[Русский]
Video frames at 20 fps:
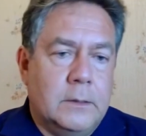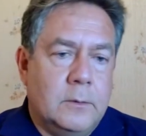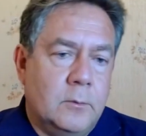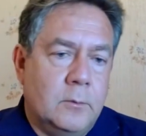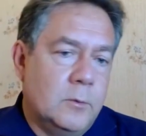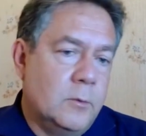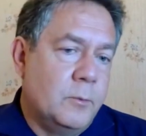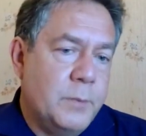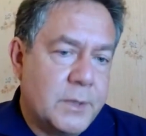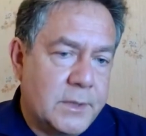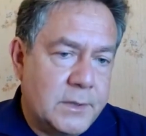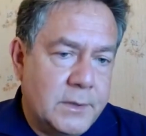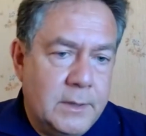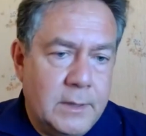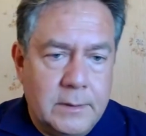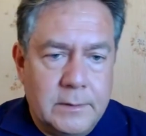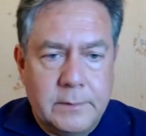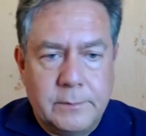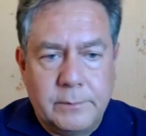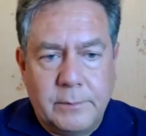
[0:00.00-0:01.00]
он
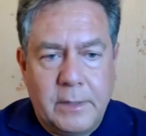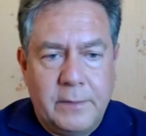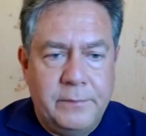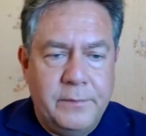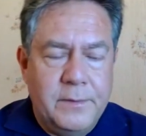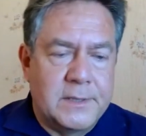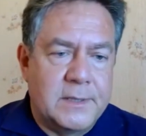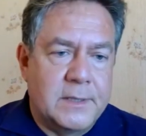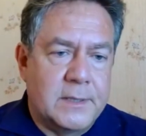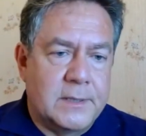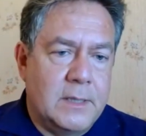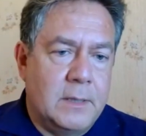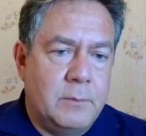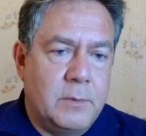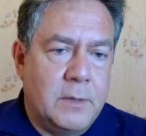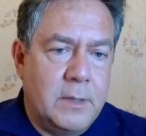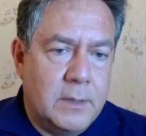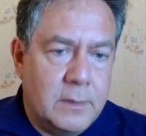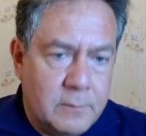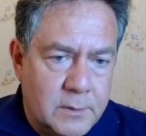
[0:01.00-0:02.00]
убеждал афинское
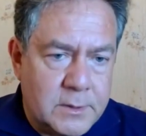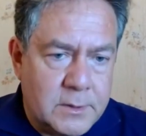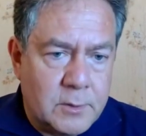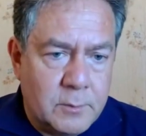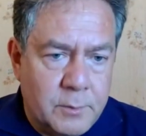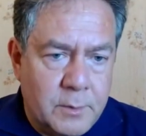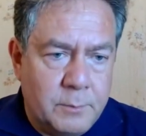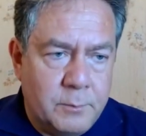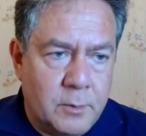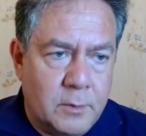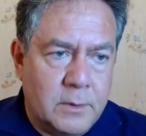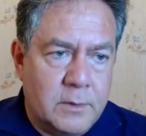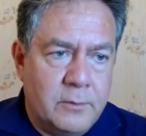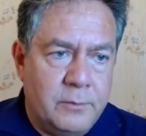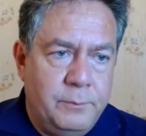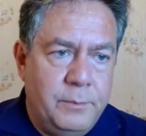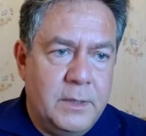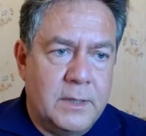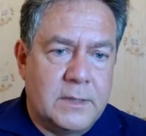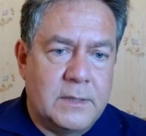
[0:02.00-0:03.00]
собрание выступить
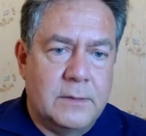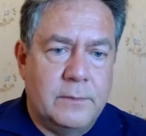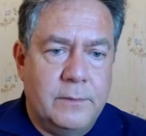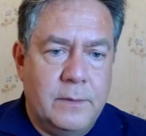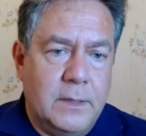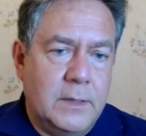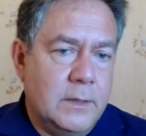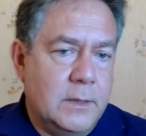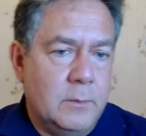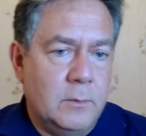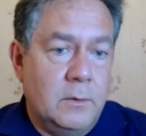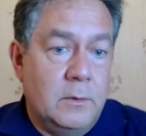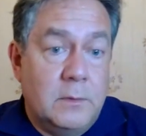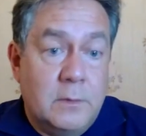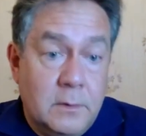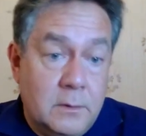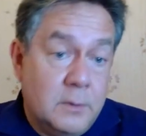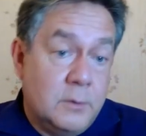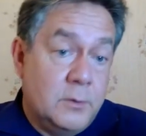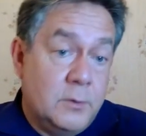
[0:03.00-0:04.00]
против персов, а они ему
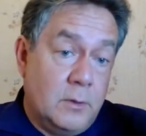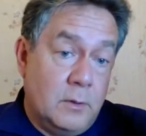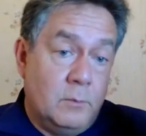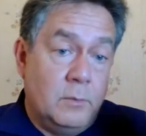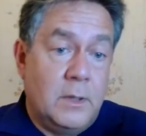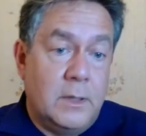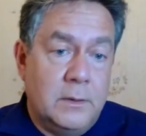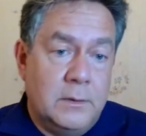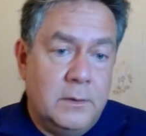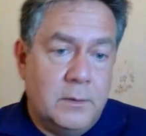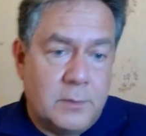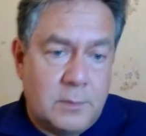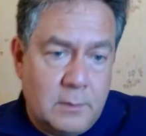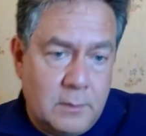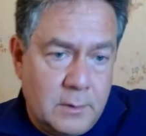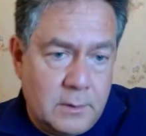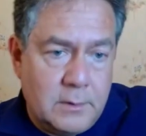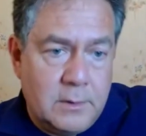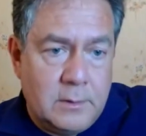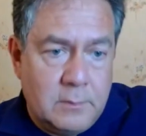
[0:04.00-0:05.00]
говорят, да ты что, обалдел,
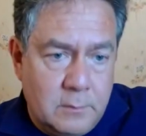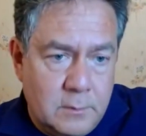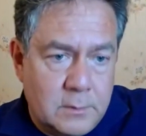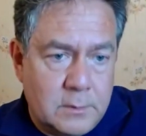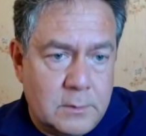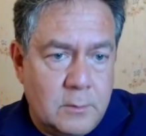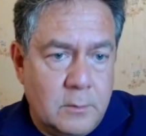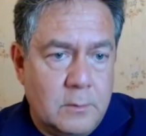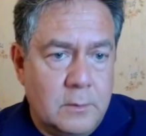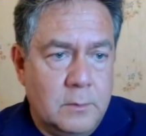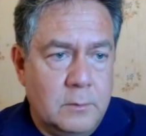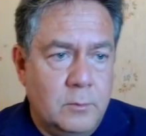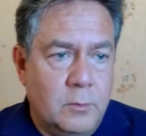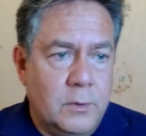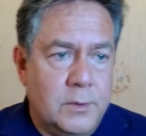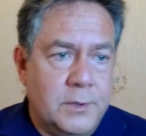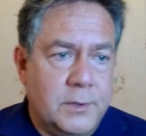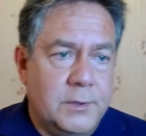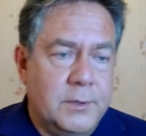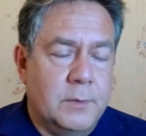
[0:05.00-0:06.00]
что ли, их там вон сколько,
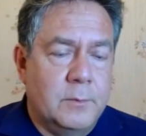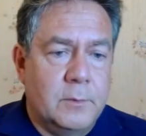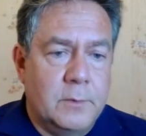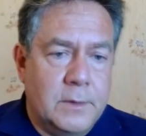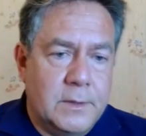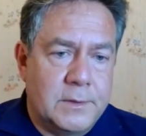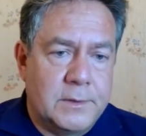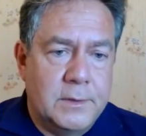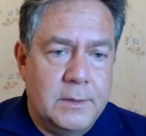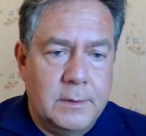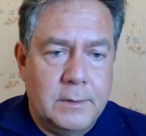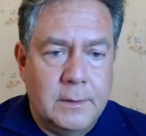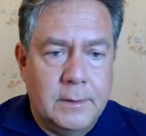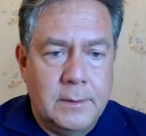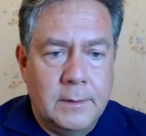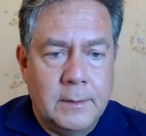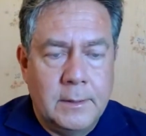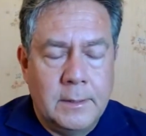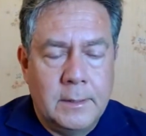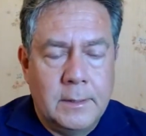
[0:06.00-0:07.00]
больше, чем у нас
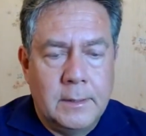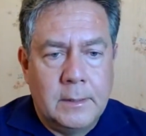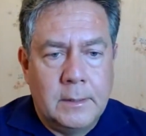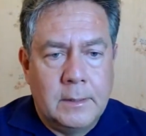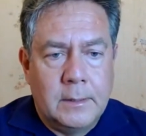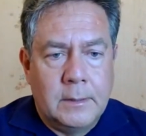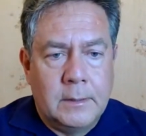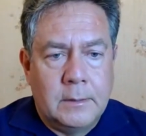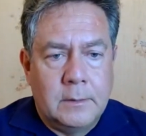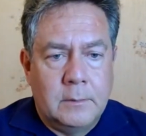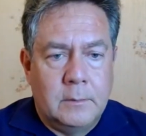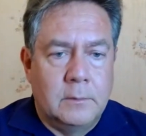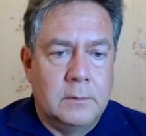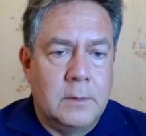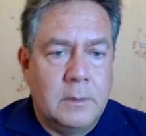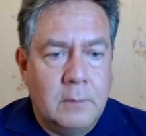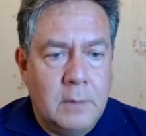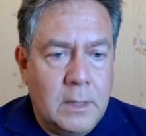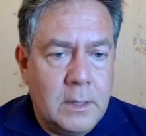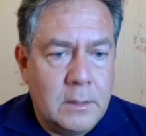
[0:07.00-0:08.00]
жителей.
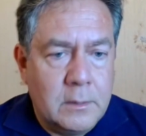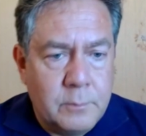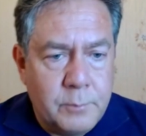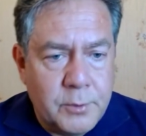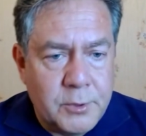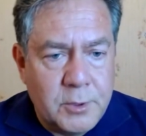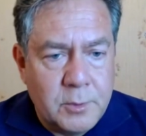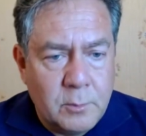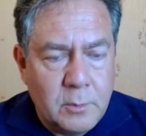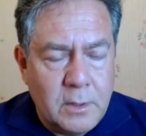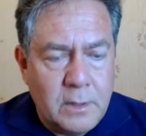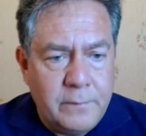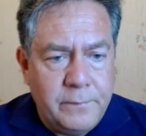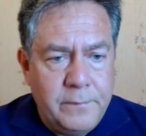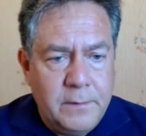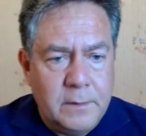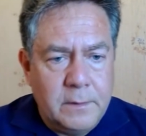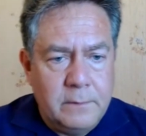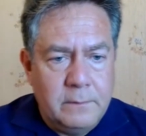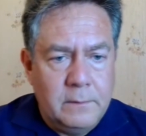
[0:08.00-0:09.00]
Он говорил, почему
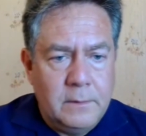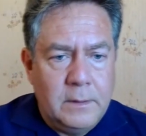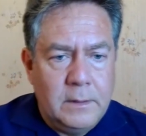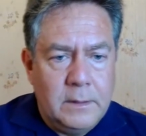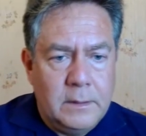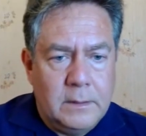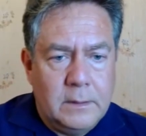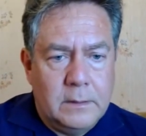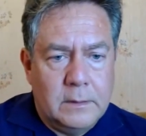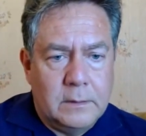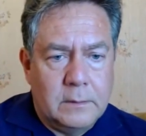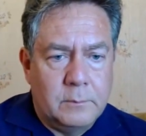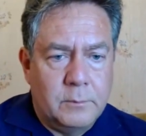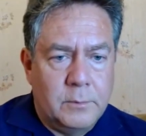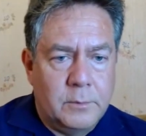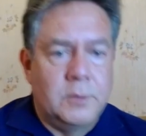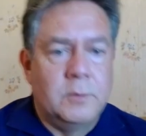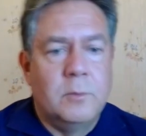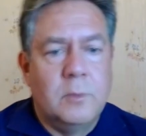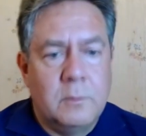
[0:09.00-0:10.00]
Афины великие?
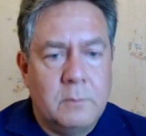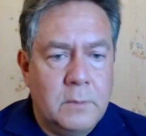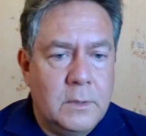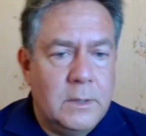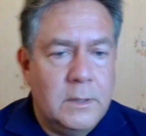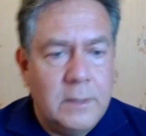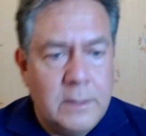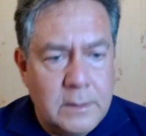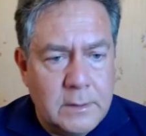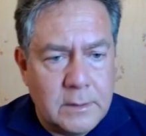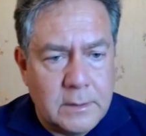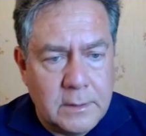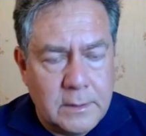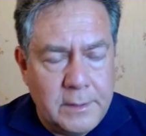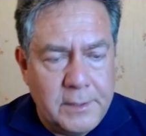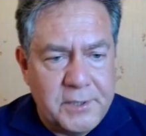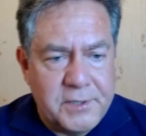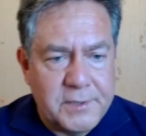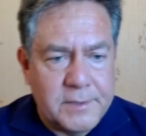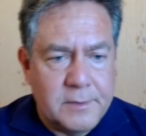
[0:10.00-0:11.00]
Почему мы лидеры
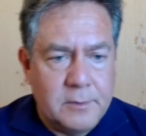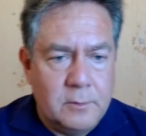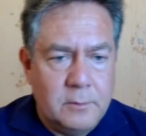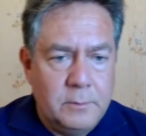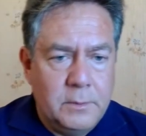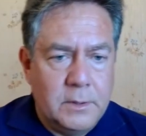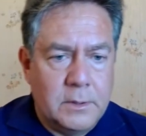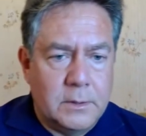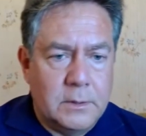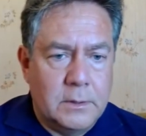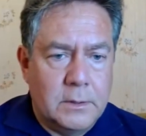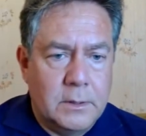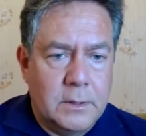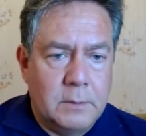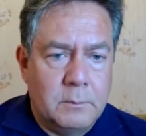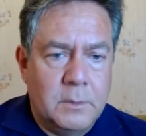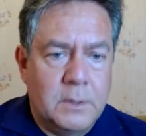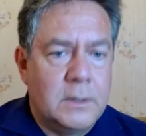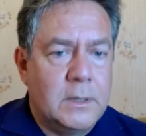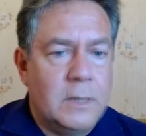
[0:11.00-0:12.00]
греческого мира?
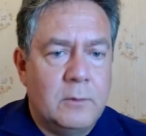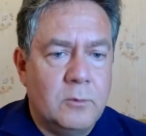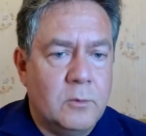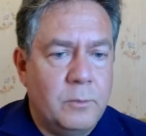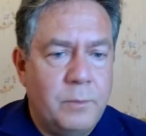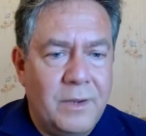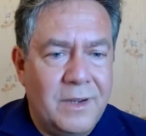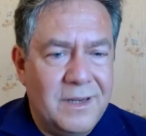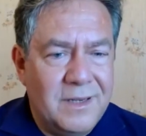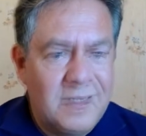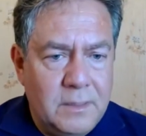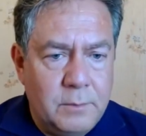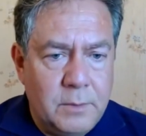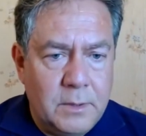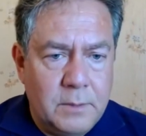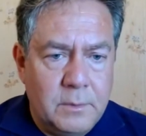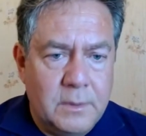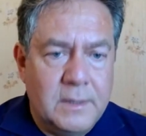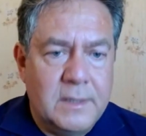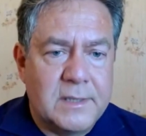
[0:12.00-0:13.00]
Мы давно
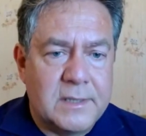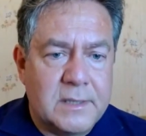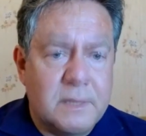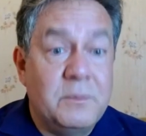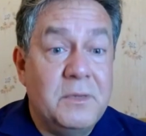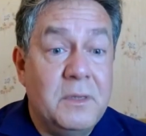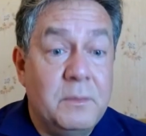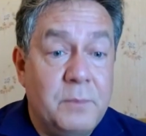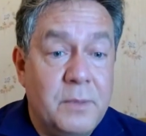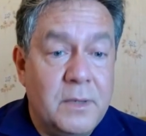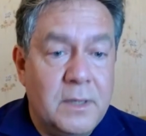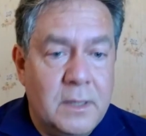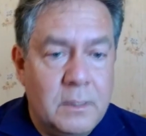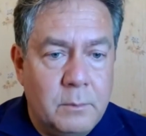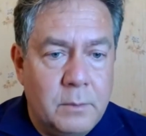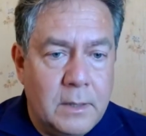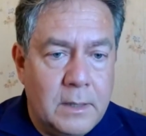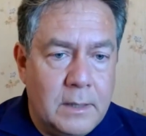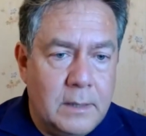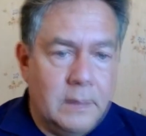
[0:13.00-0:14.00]
погибли бы, если бы не
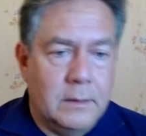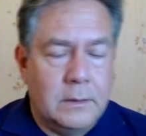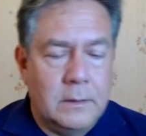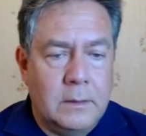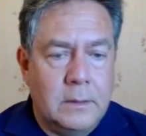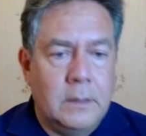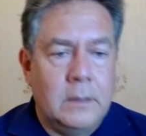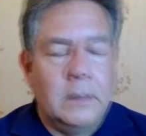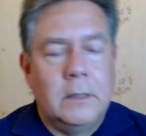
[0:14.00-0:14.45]
погибали.